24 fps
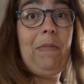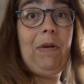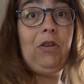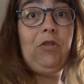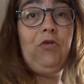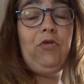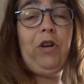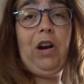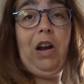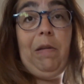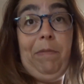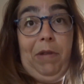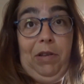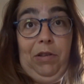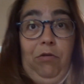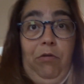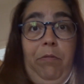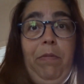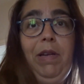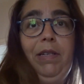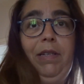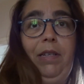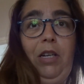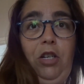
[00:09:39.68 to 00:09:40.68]
par jour à la maison,
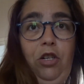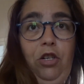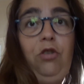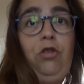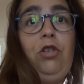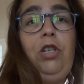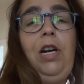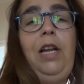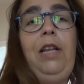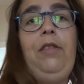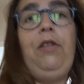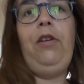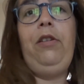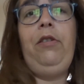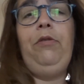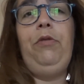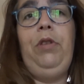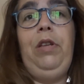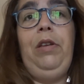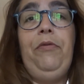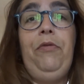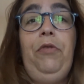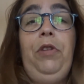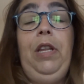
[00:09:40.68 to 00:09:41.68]
bah, ça change la donne au
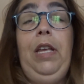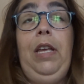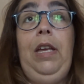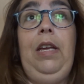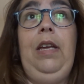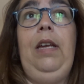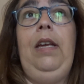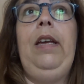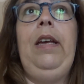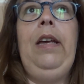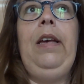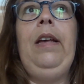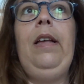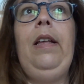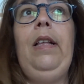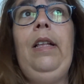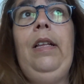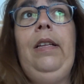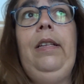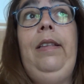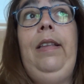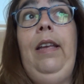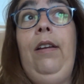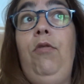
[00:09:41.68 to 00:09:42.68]
niveau des,
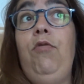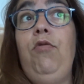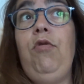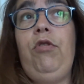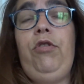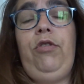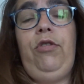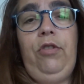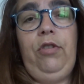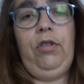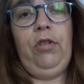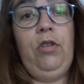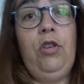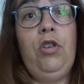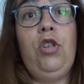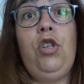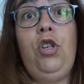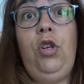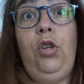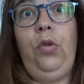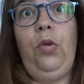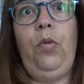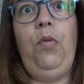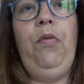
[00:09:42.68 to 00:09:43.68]
courses,
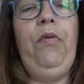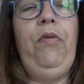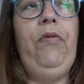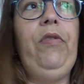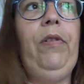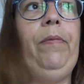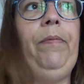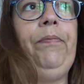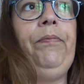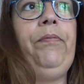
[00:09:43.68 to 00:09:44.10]
je trouve.